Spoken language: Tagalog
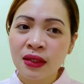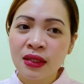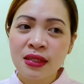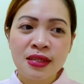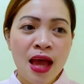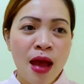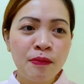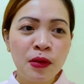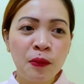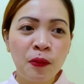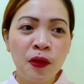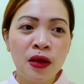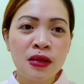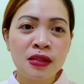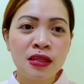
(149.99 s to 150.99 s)
sa amin po
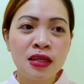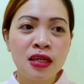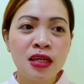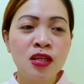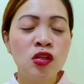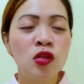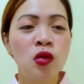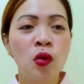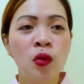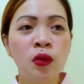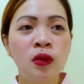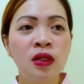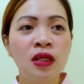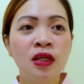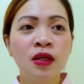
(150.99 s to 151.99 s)
kasi is
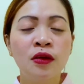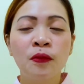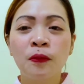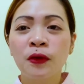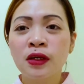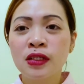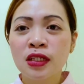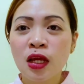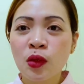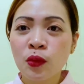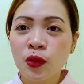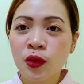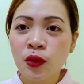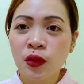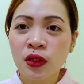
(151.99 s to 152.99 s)
known for
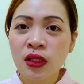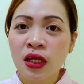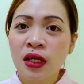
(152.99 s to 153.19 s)
saluyot.